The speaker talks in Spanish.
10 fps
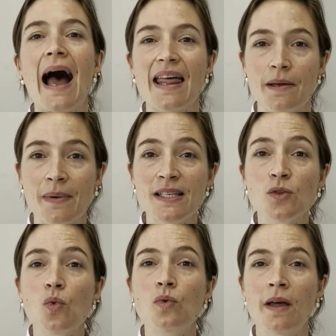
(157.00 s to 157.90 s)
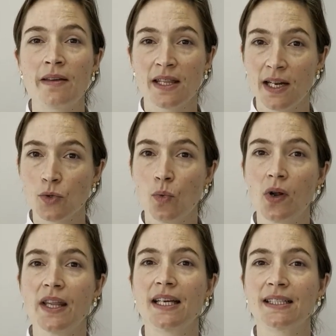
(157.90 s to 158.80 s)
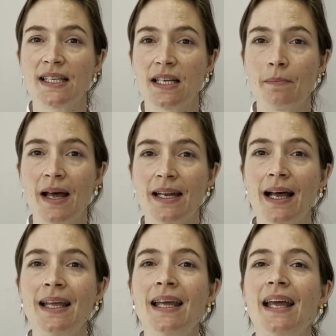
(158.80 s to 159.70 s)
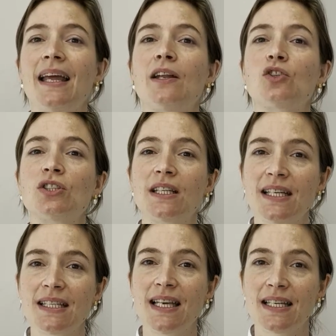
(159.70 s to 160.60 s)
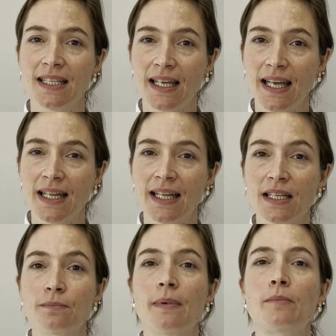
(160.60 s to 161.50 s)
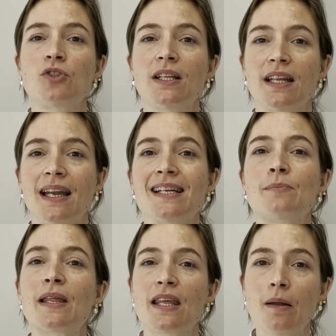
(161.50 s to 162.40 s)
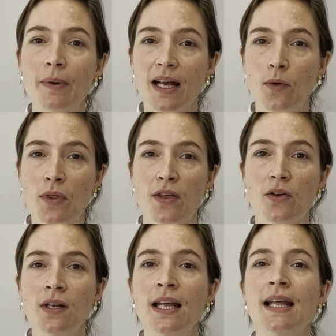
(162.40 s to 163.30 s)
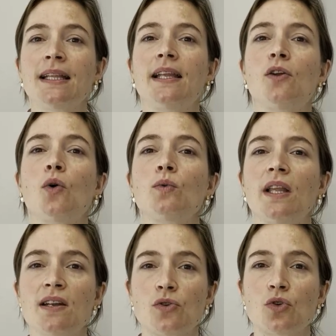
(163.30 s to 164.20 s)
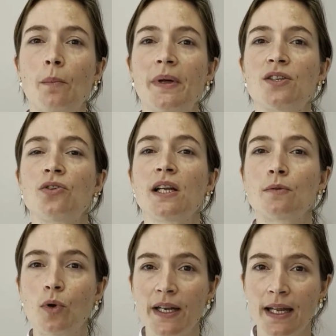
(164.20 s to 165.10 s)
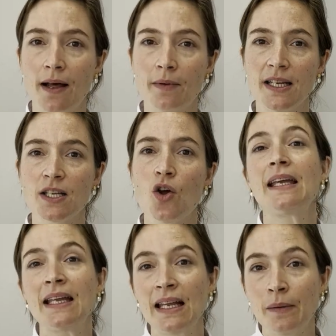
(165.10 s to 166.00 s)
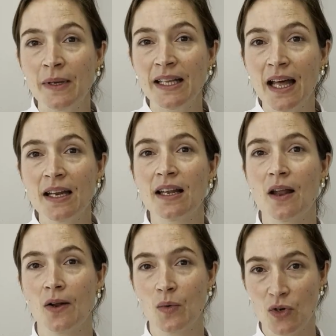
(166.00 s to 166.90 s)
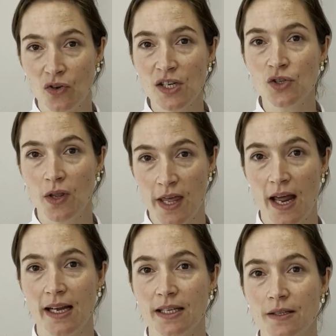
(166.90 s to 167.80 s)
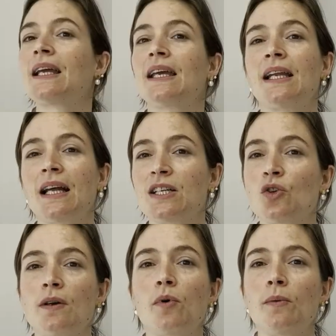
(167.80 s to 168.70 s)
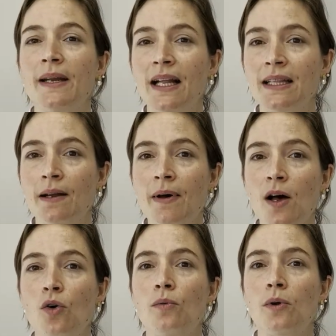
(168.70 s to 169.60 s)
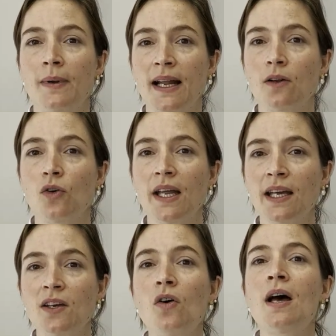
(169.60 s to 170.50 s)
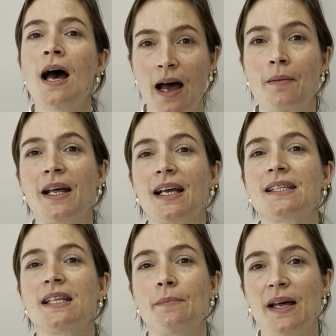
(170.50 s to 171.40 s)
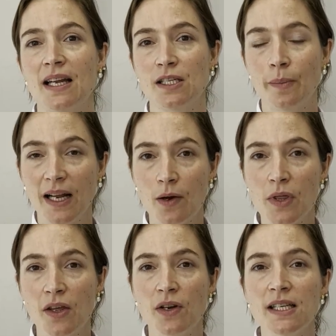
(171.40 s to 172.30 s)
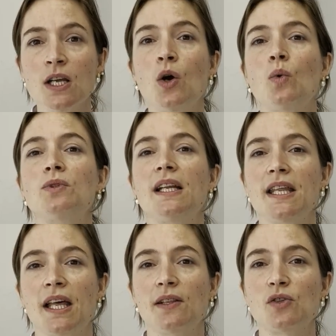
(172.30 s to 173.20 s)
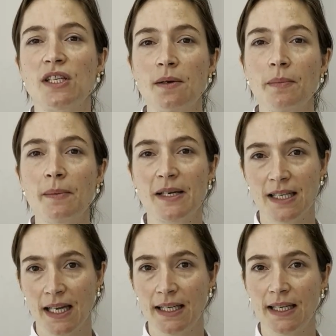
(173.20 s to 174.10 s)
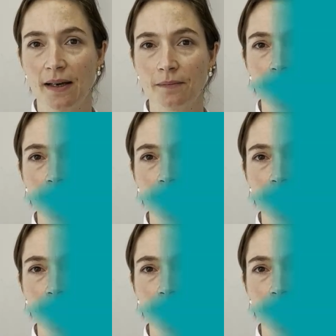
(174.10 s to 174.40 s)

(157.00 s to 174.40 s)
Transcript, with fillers: Además, una vez transcurrida esta semana, en los tres días siguientes vamos a tener especial precaución de no juntarnos con personas vulnerables y limitar las reuniones sociales. En el caso de volver al trabajo o volver al colegio, habrá que extremar las precauciones utilizando siempre mascarilla.